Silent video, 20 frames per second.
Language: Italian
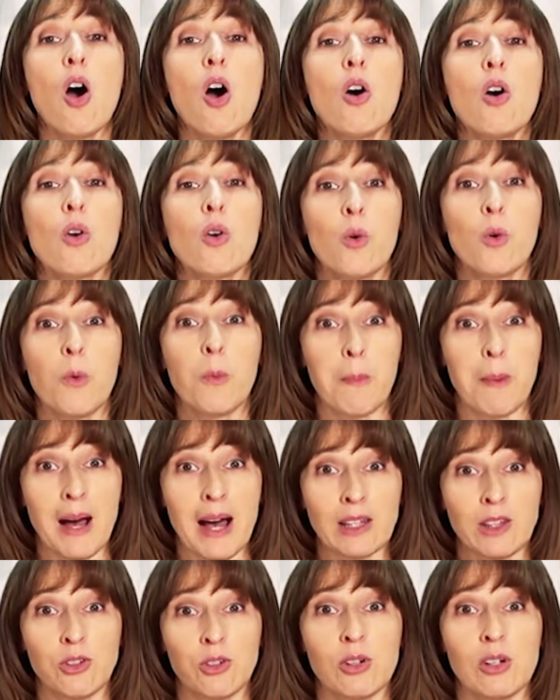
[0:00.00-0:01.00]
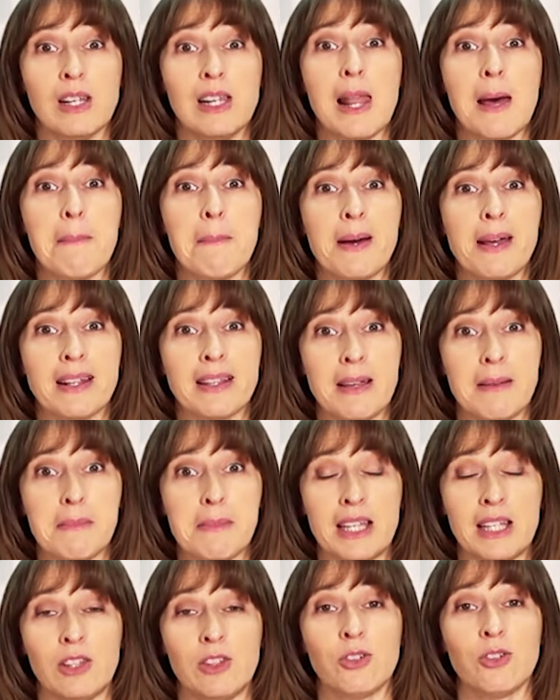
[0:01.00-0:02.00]
occupato
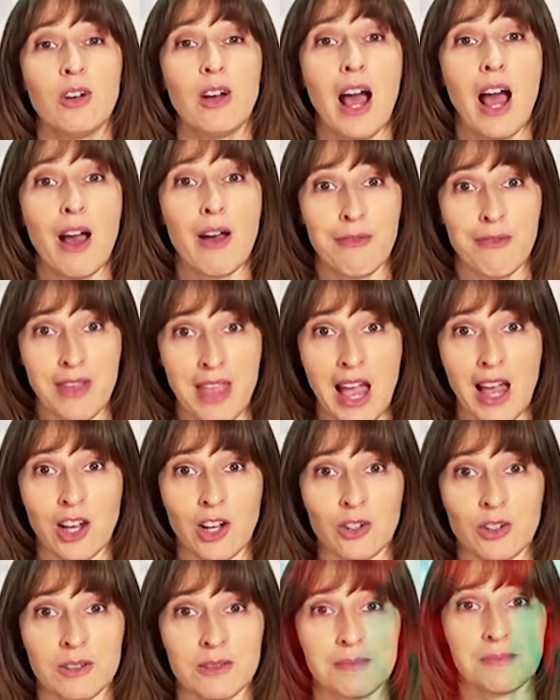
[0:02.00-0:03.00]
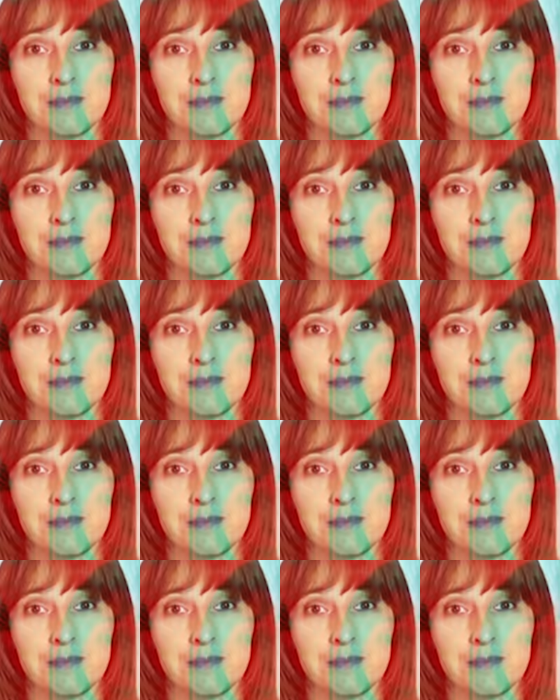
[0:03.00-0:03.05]
l'appartamento a fianco.